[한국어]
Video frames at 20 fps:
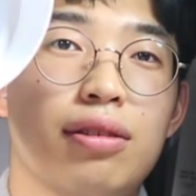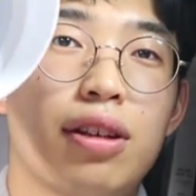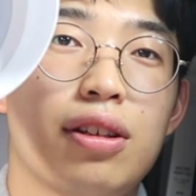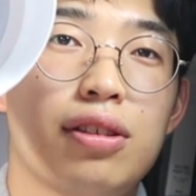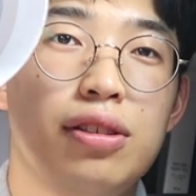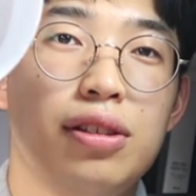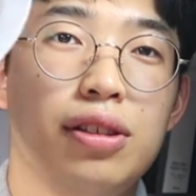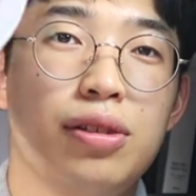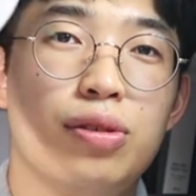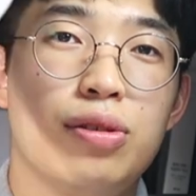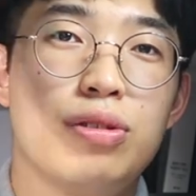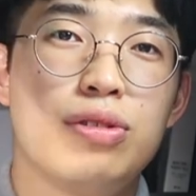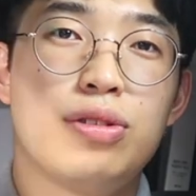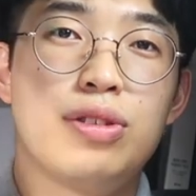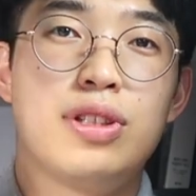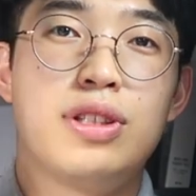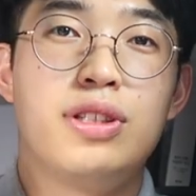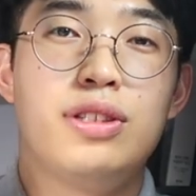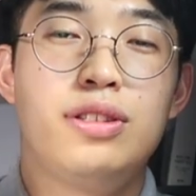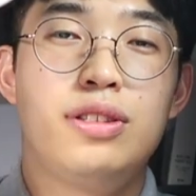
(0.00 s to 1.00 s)
사실 이거는
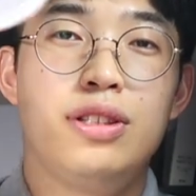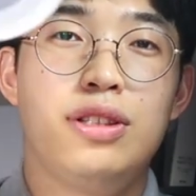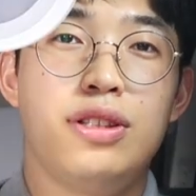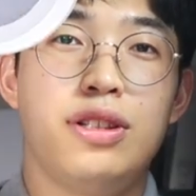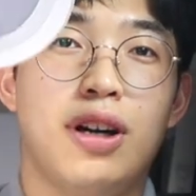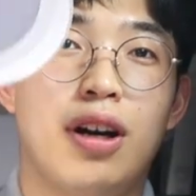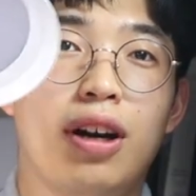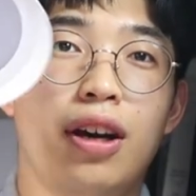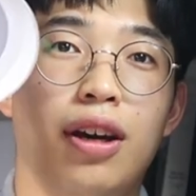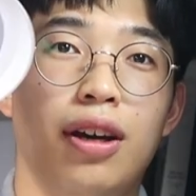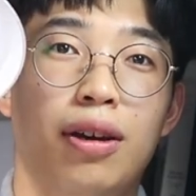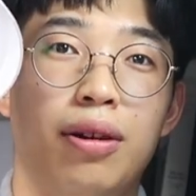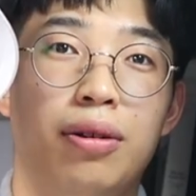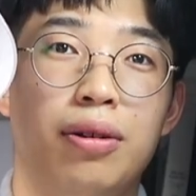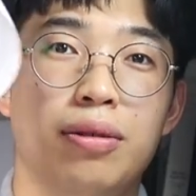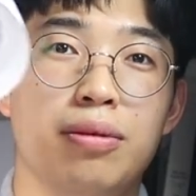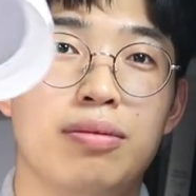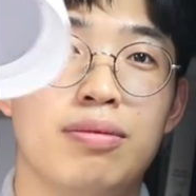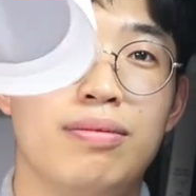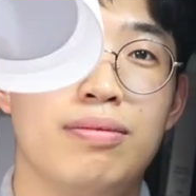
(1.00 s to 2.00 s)
기능이
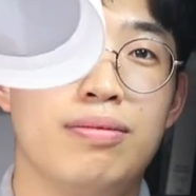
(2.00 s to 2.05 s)
다예요